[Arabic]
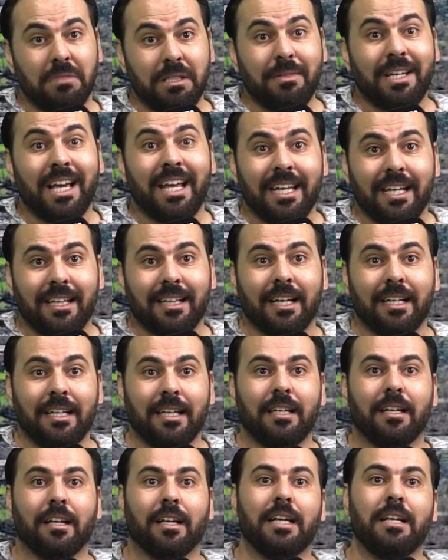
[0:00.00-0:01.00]
امكانيه
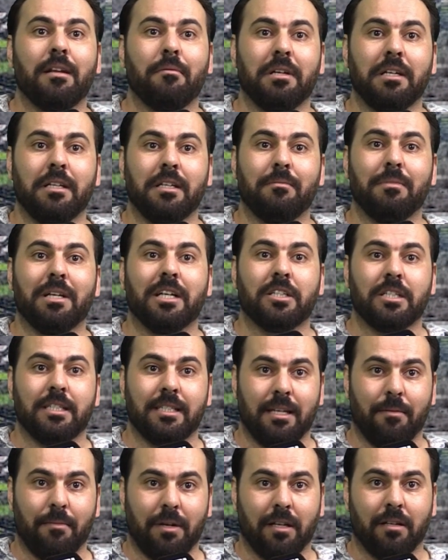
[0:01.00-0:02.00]
تقنين القناب الهندي من اجل
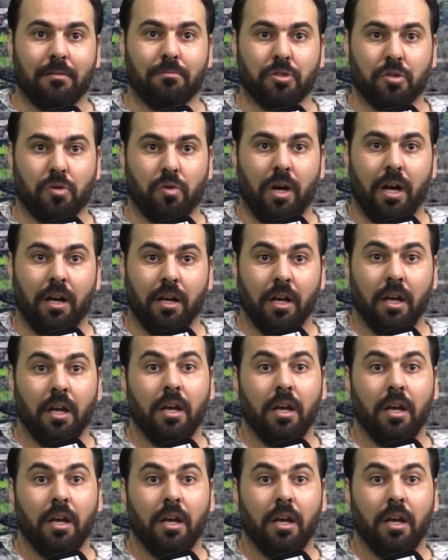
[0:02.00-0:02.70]
استعمالات المشروع